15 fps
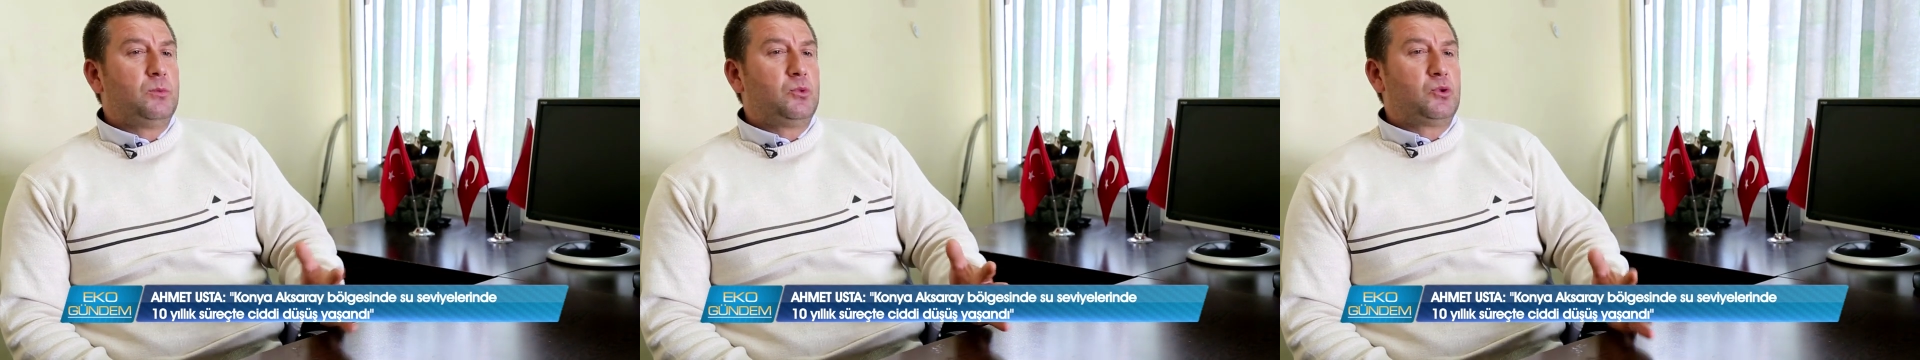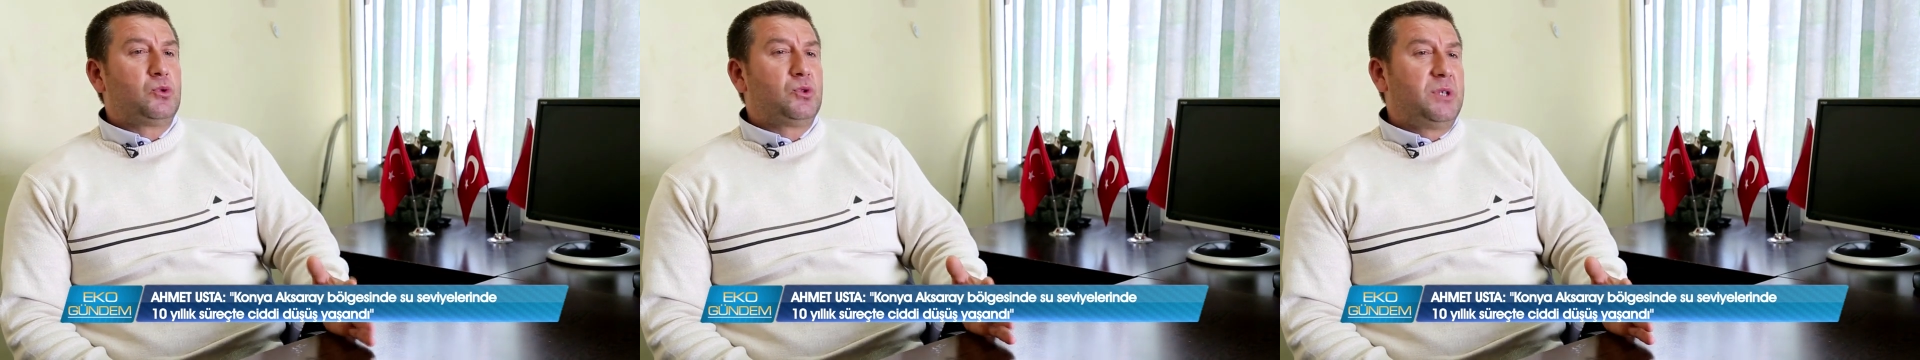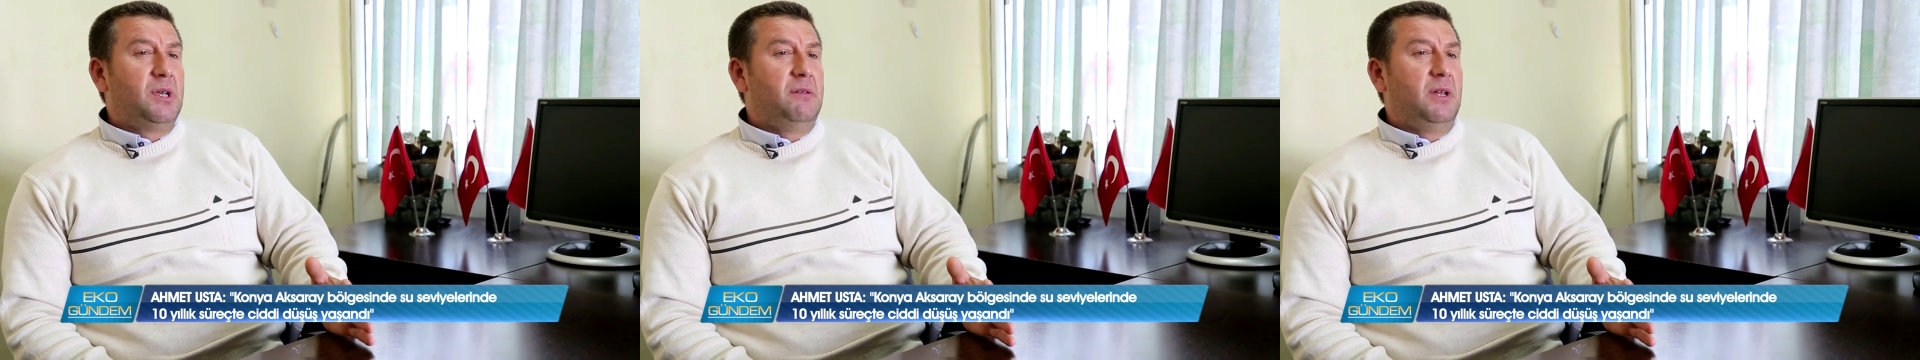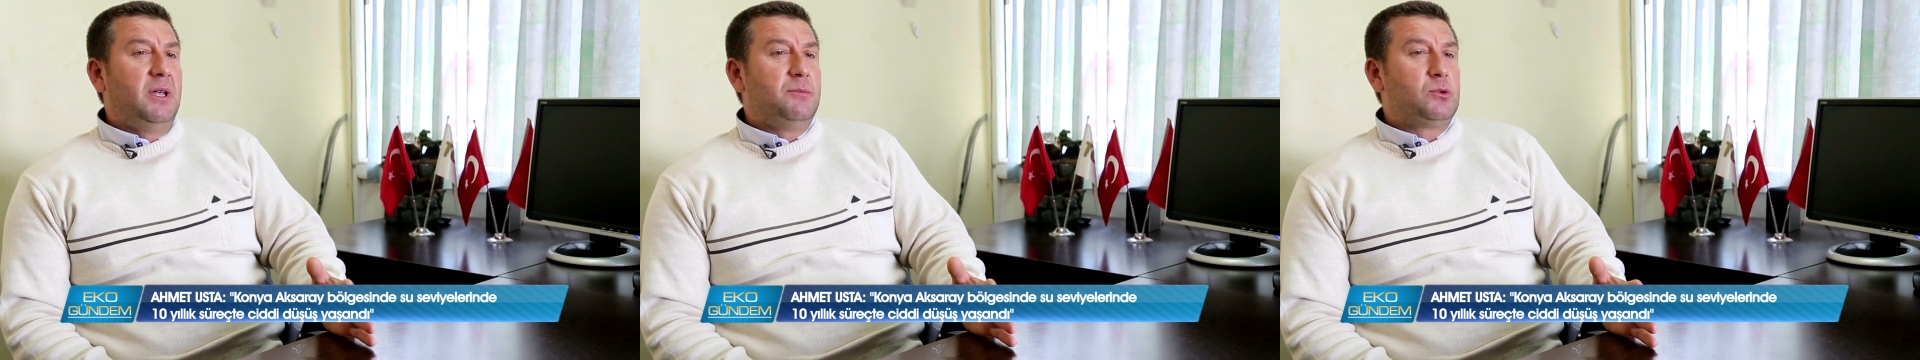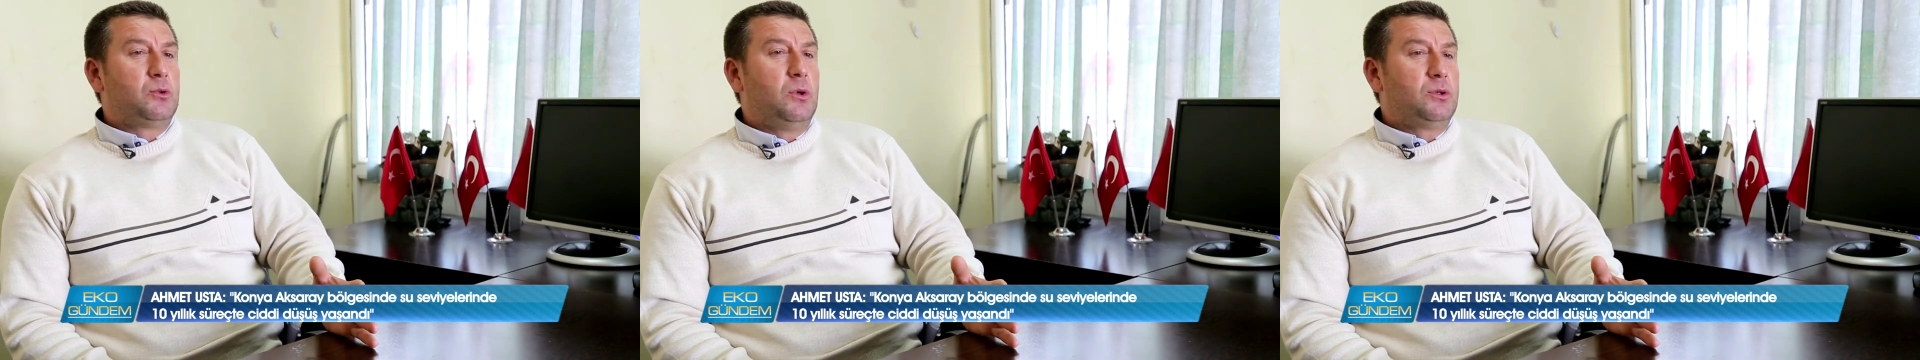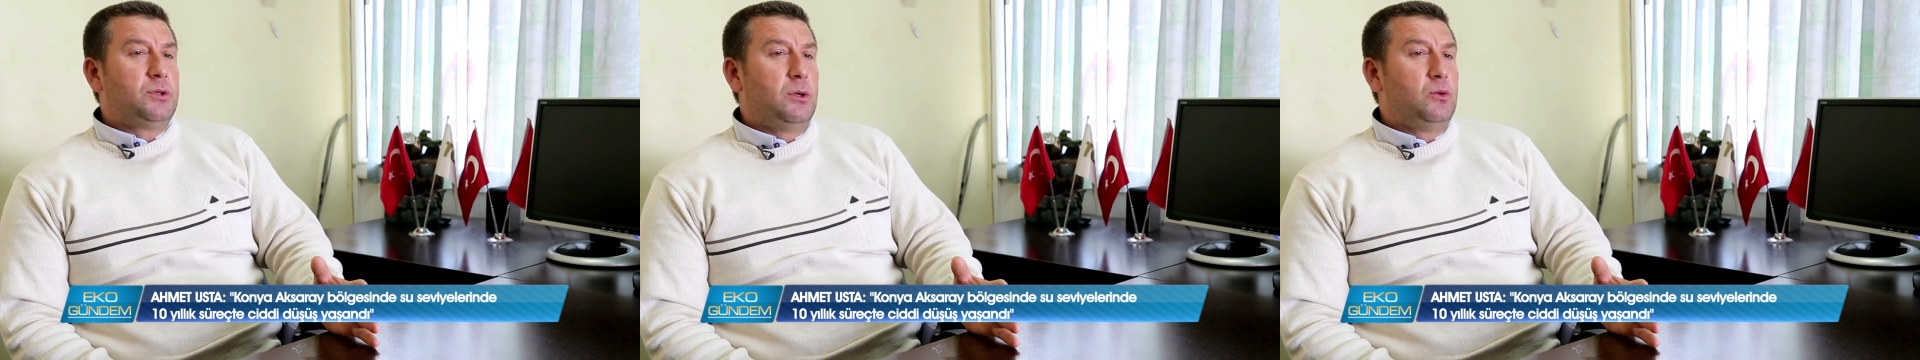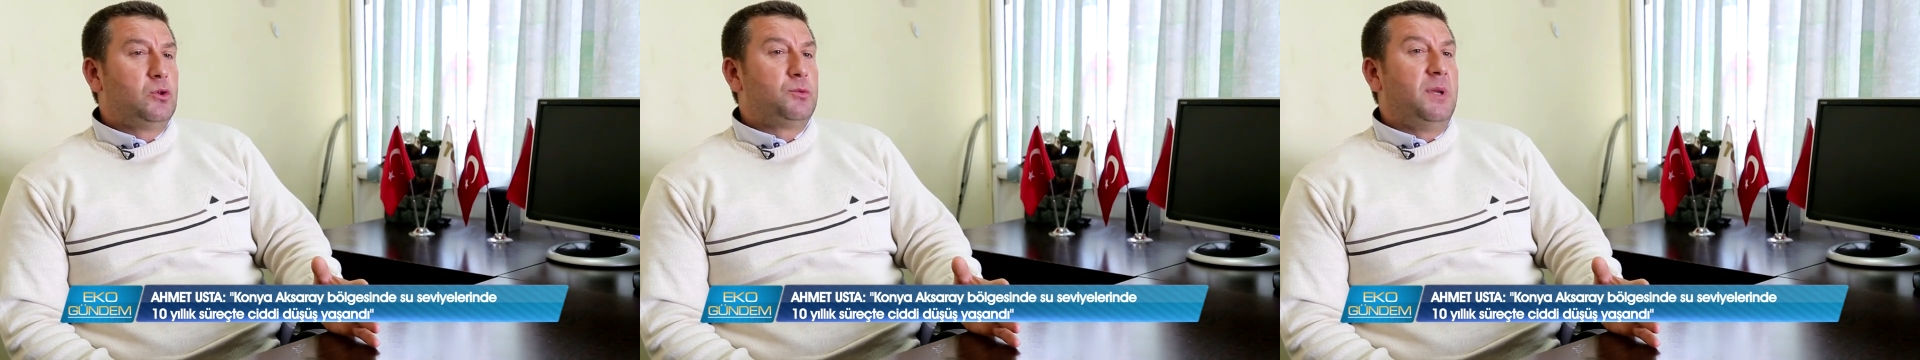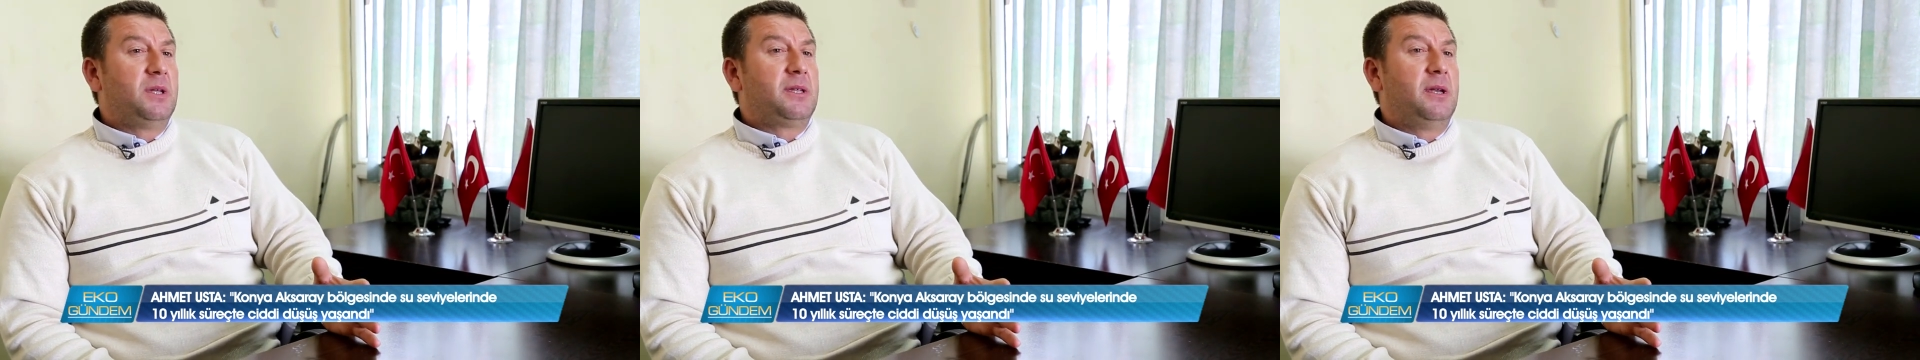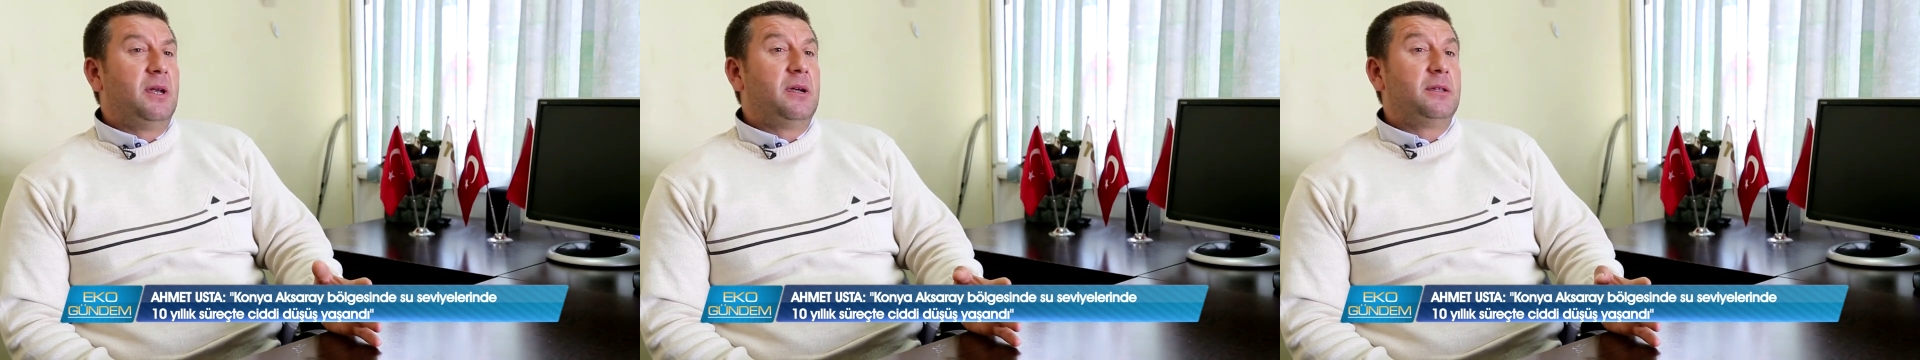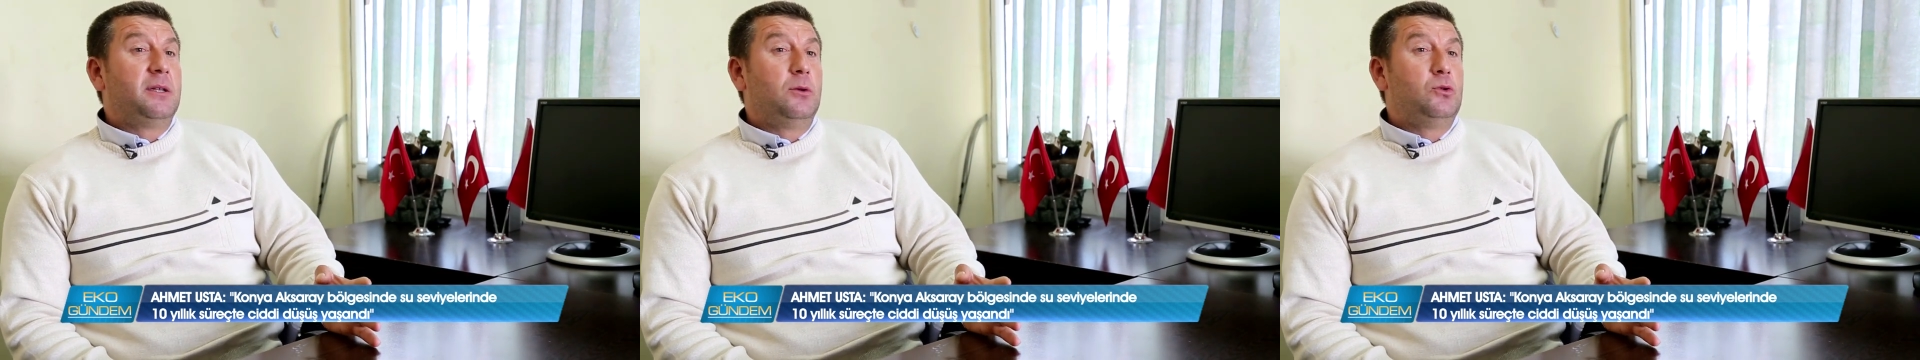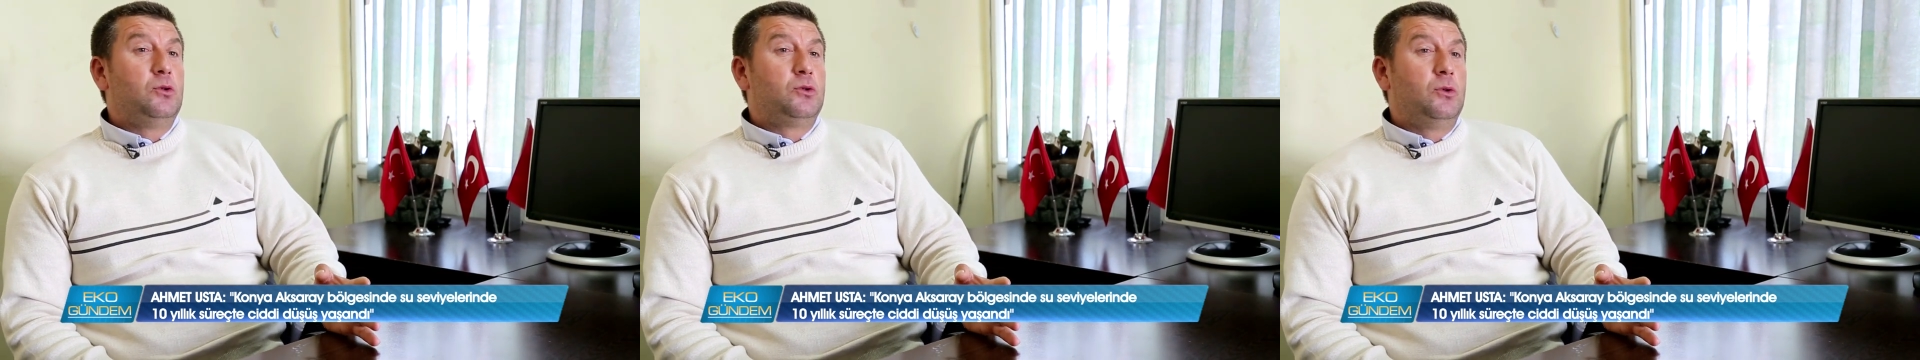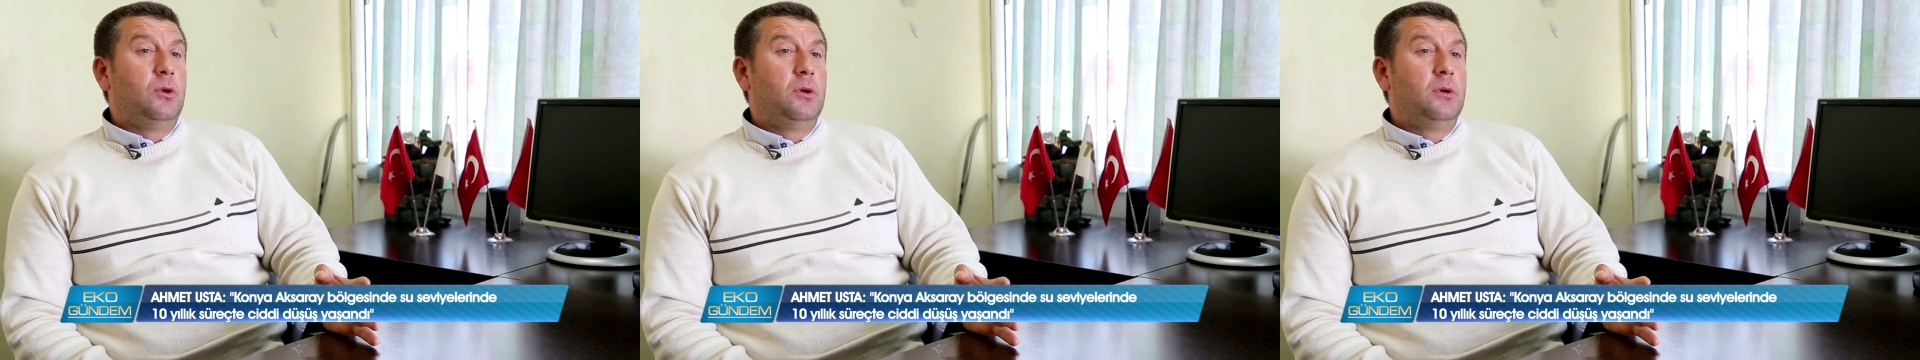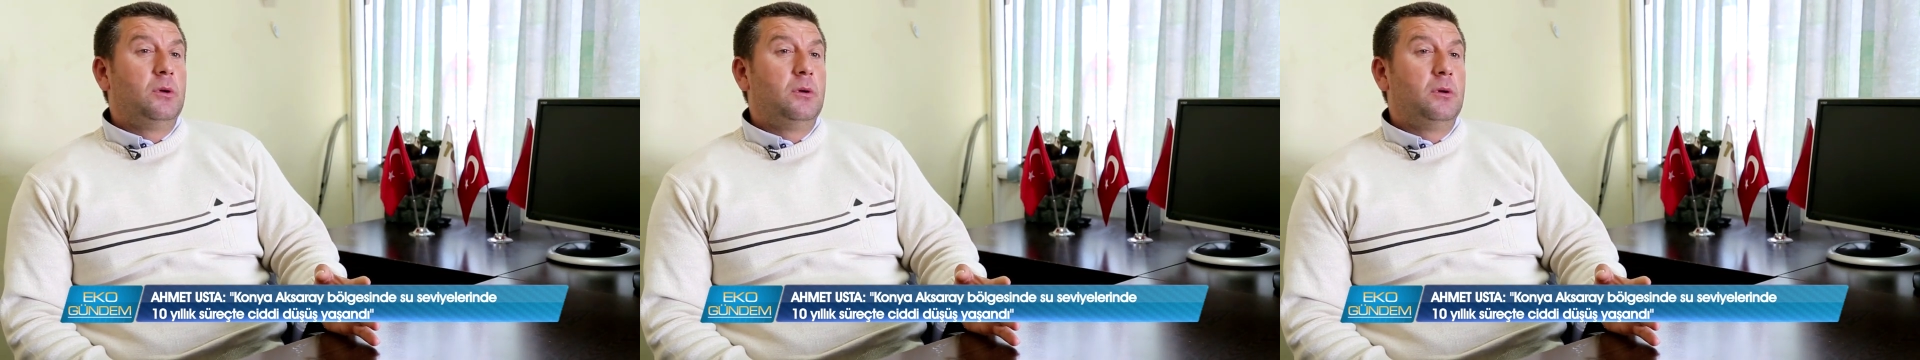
bu su seviyelerimiz 90-100 metreye kadar düştü.